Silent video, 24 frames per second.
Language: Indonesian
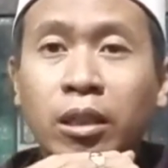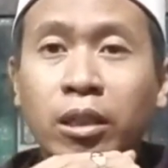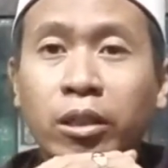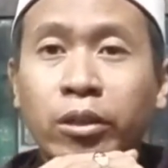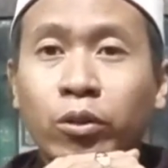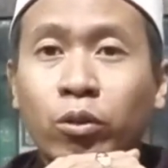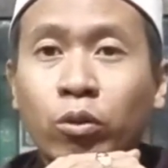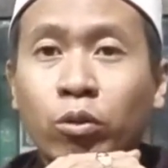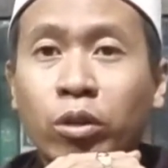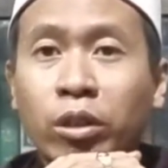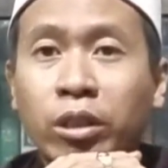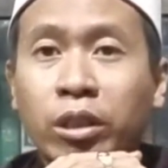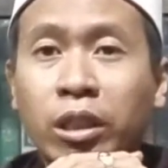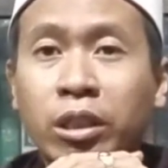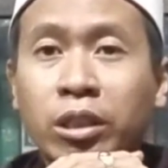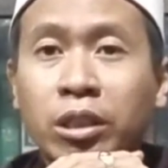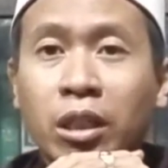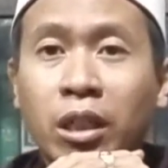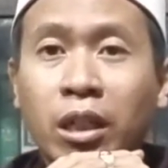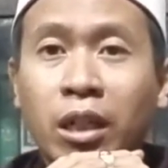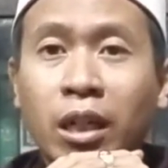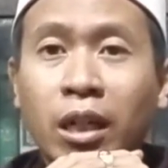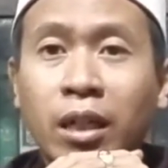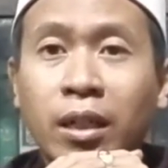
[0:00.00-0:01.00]
itu kita
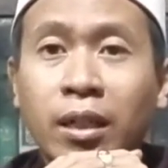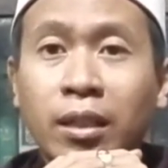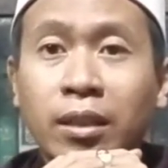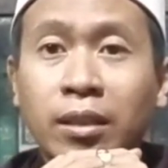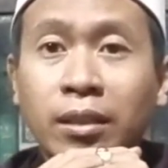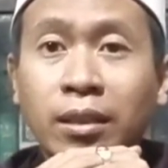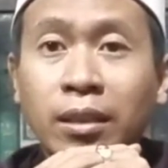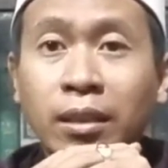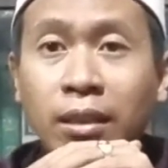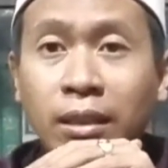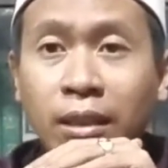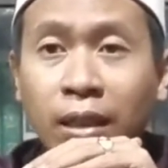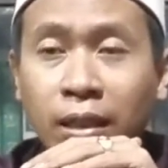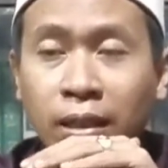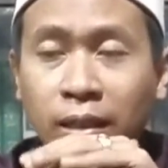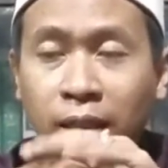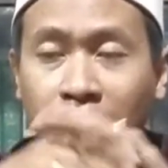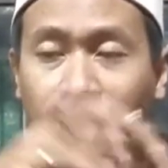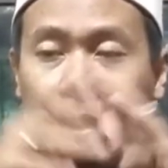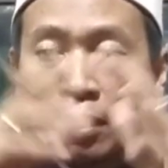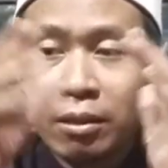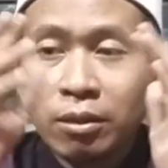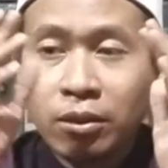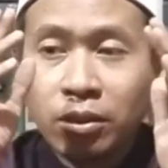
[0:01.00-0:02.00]
jaga dan
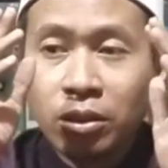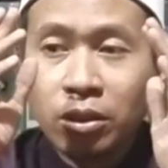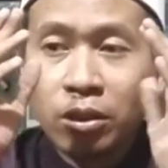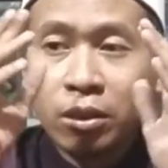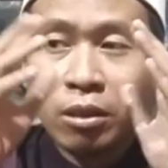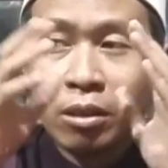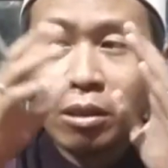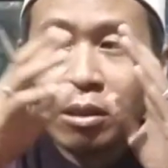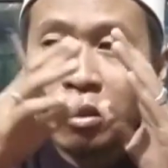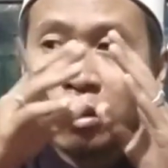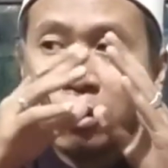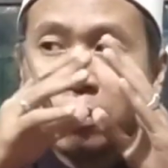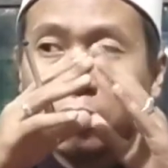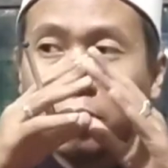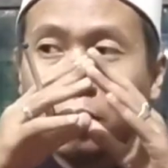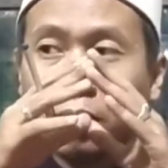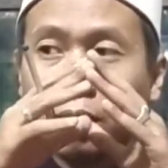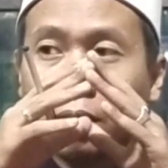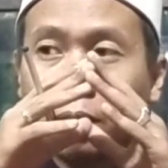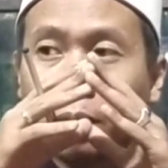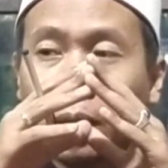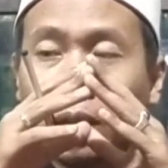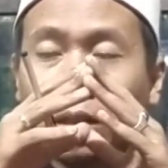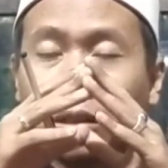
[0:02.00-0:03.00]
tingkatkan
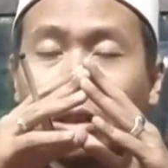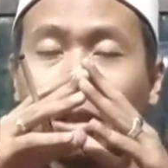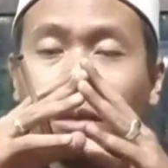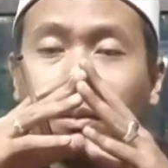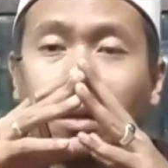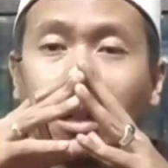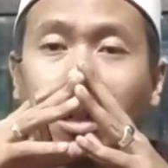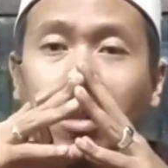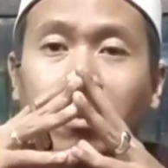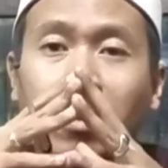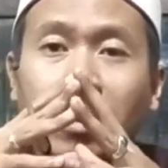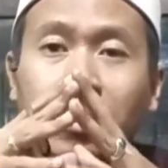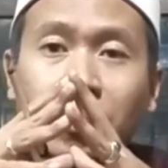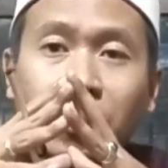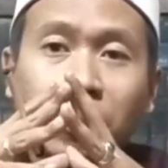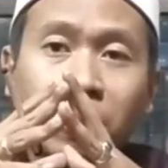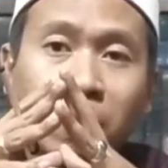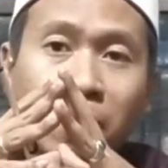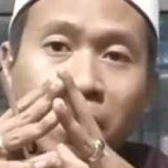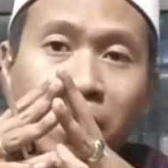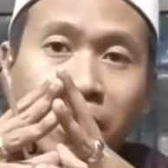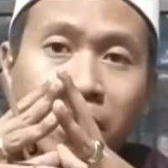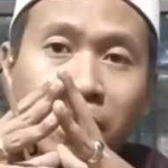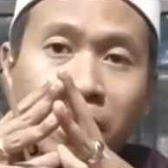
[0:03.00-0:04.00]
semaksimal
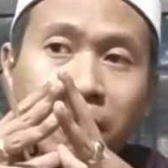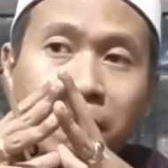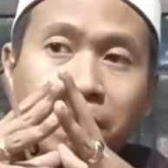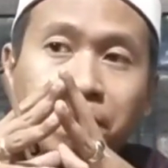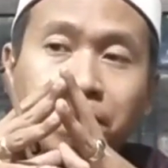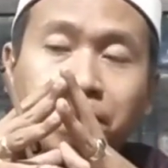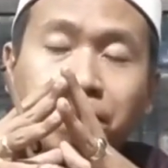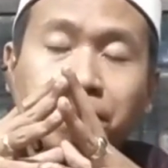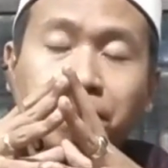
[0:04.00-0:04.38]
maksimalnya